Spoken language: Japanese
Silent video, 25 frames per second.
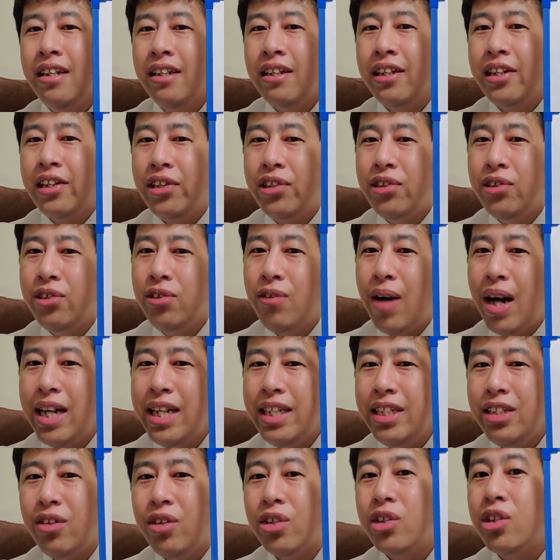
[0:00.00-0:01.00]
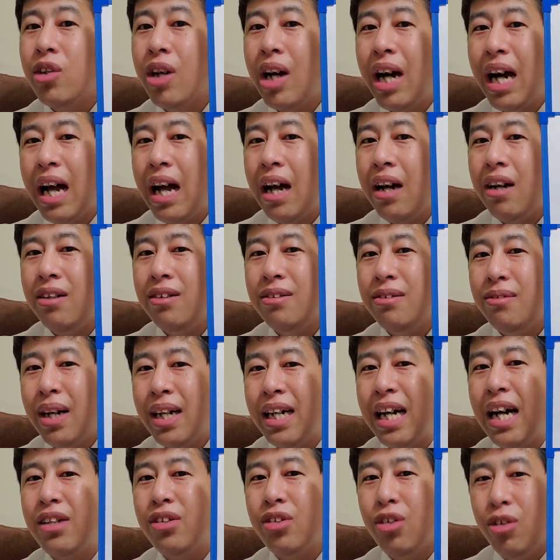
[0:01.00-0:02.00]
9割以上の人がわ
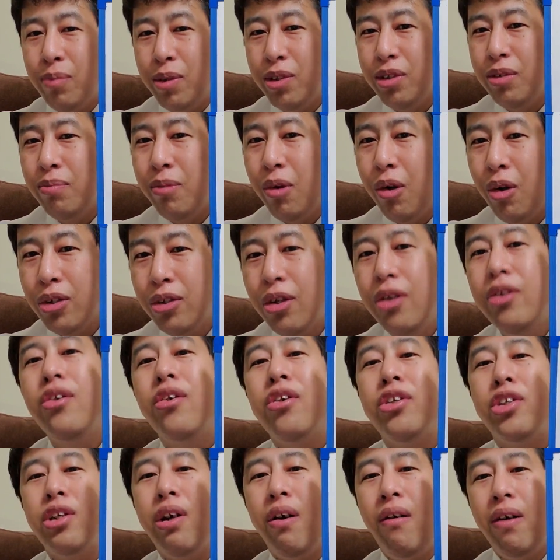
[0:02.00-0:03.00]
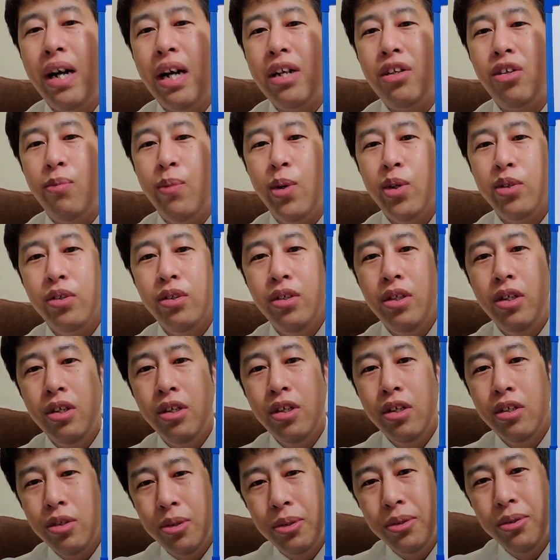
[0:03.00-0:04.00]
かると思う。もうほとんどの人がわかると思
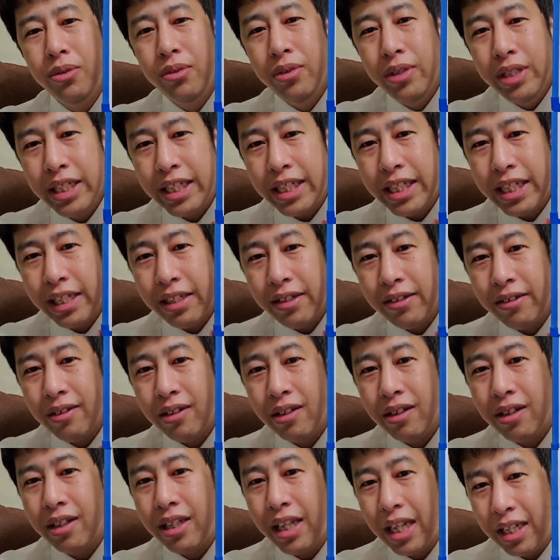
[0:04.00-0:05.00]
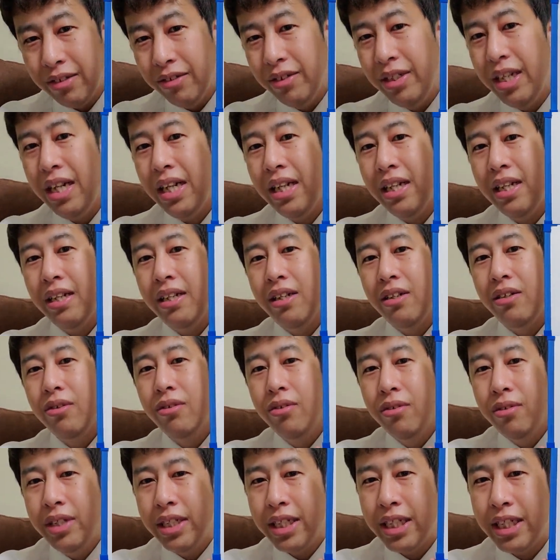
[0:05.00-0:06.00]
う。雰囲気っていうね。
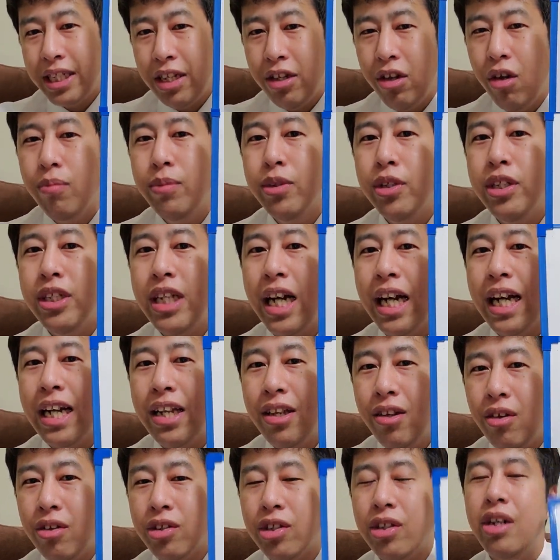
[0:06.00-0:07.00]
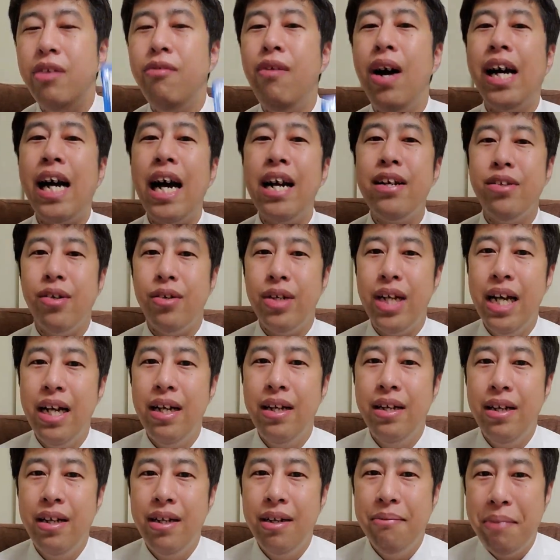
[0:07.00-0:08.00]
雰囲気って読むんだけど、それわかるよね。
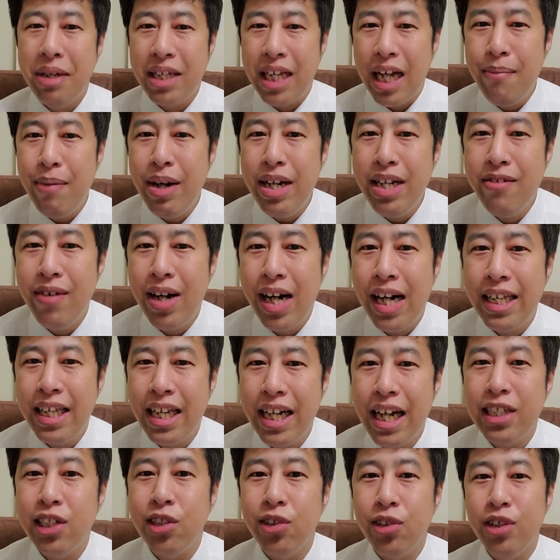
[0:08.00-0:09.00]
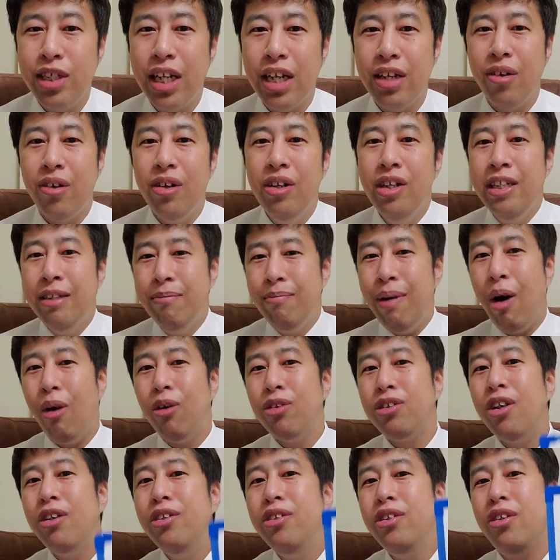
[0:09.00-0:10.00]
まあ、たまに分かってない人いるけど、まあ、
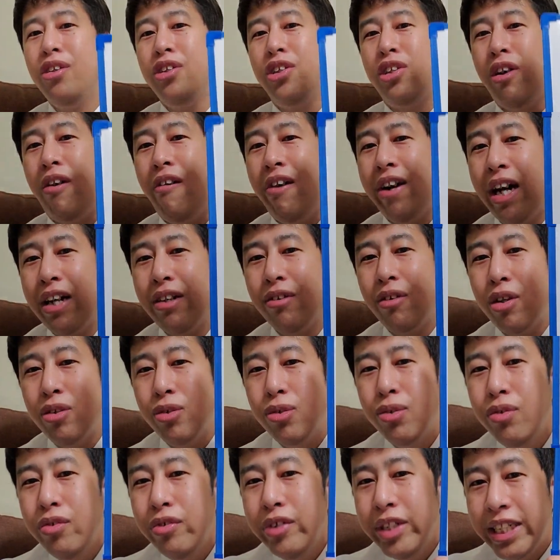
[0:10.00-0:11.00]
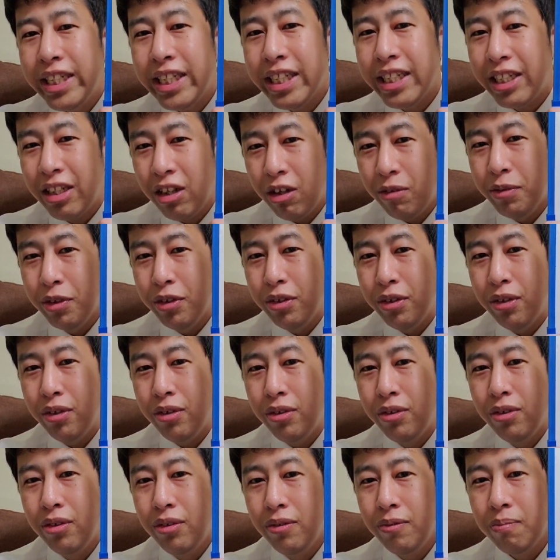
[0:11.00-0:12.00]
ほとんどの人が分かる。これ、雰囲気って読む。
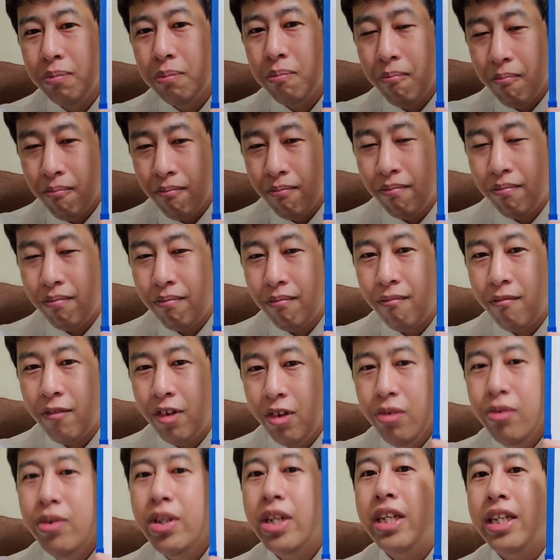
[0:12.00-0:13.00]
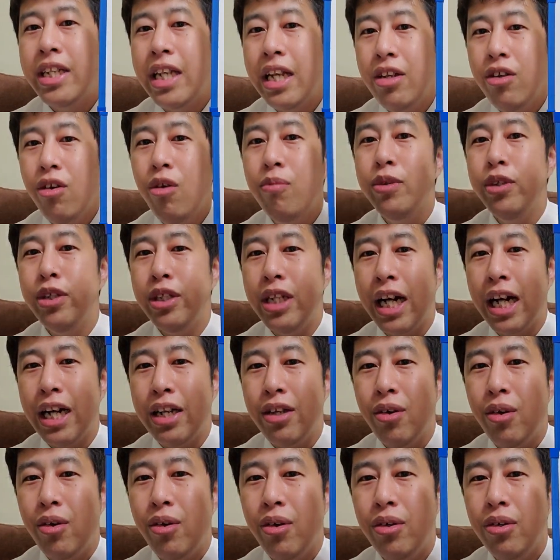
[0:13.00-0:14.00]
うん。雰囲気って読むんだけ
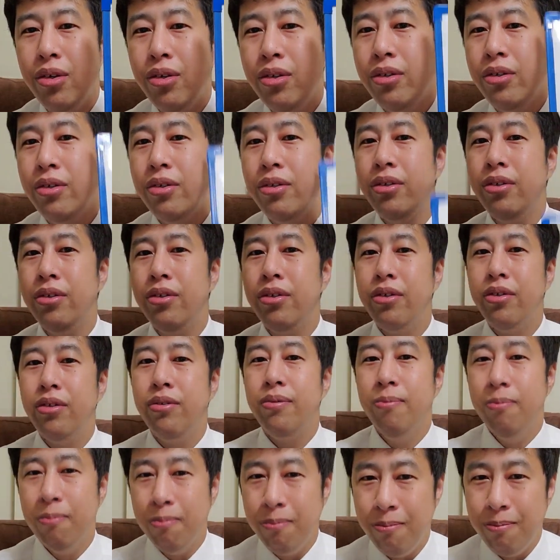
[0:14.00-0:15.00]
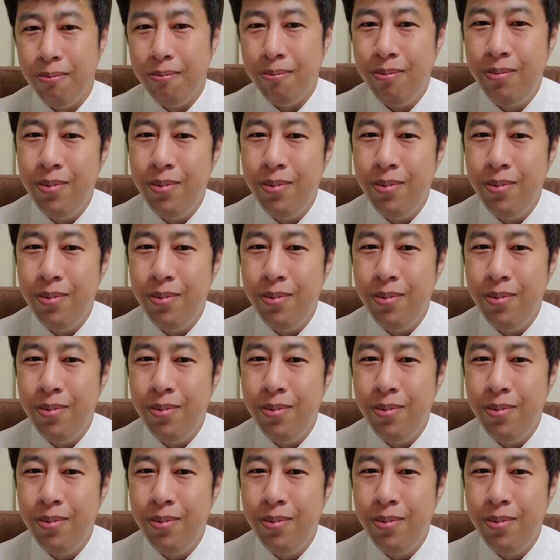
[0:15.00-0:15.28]
ど、うん。